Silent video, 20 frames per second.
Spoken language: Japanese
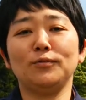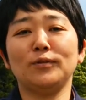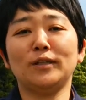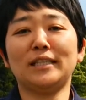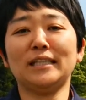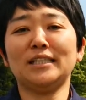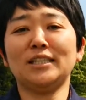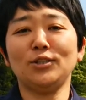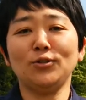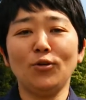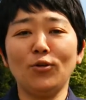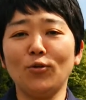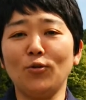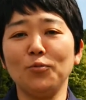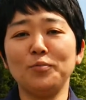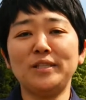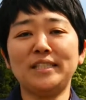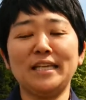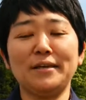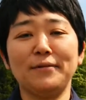私の
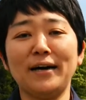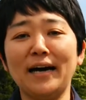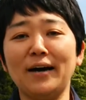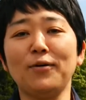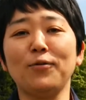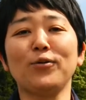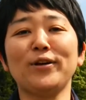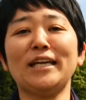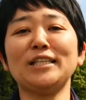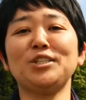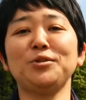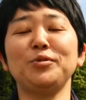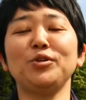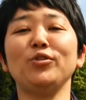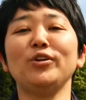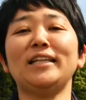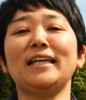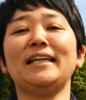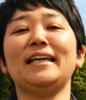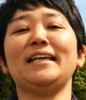お店はお休
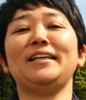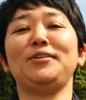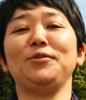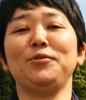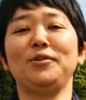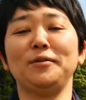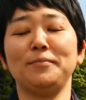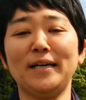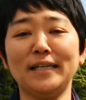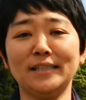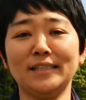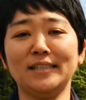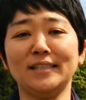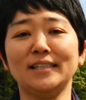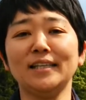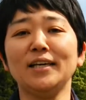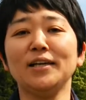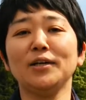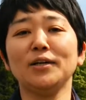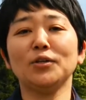みをいただいております
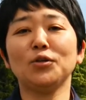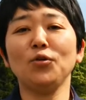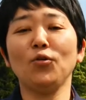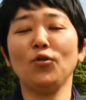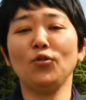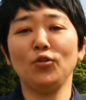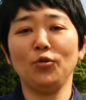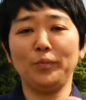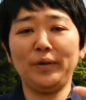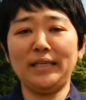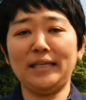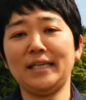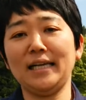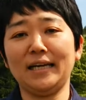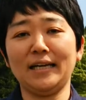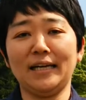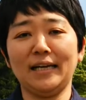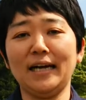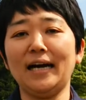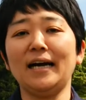今日の3
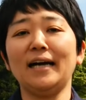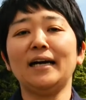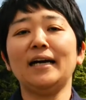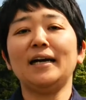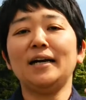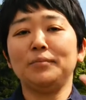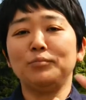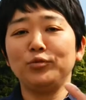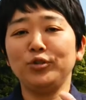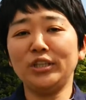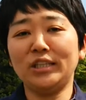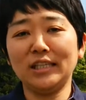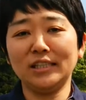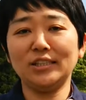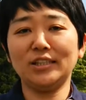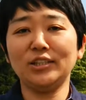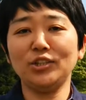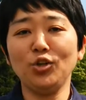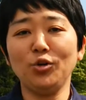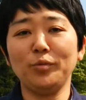日から6日
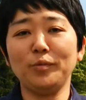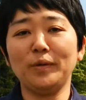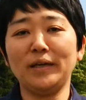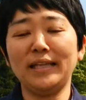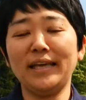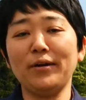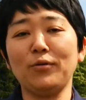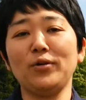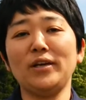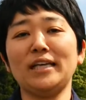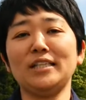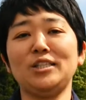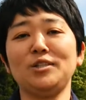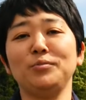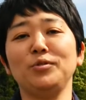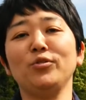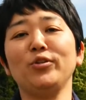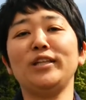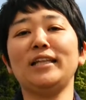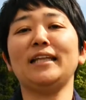水曜日までお
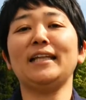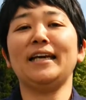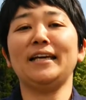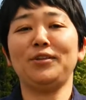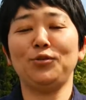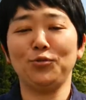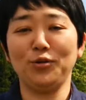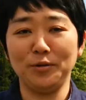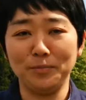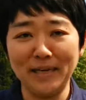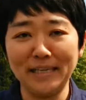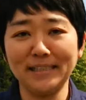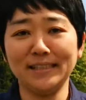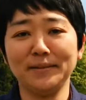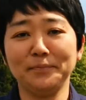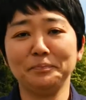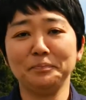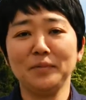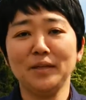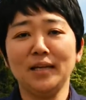休みをいただいておりま
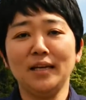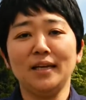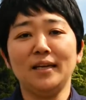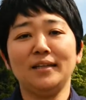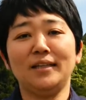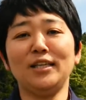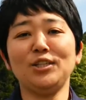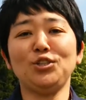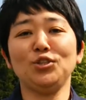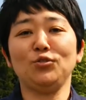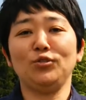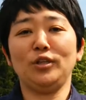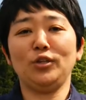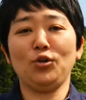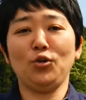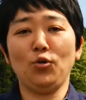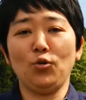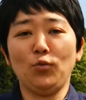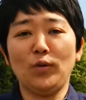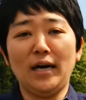すですので
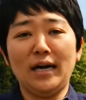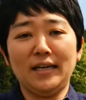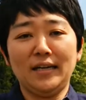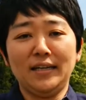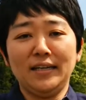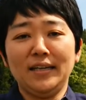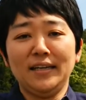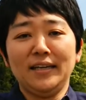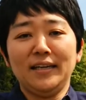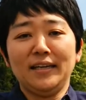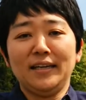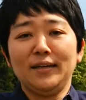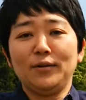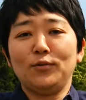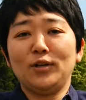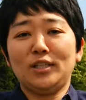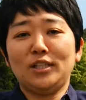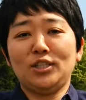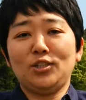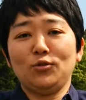今日は
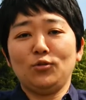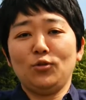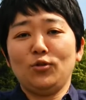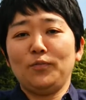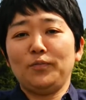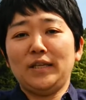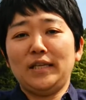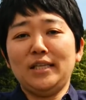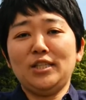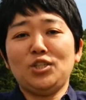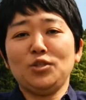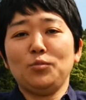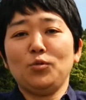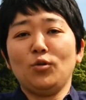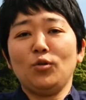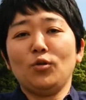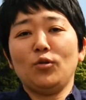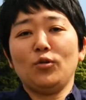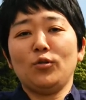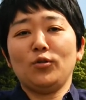私のいつも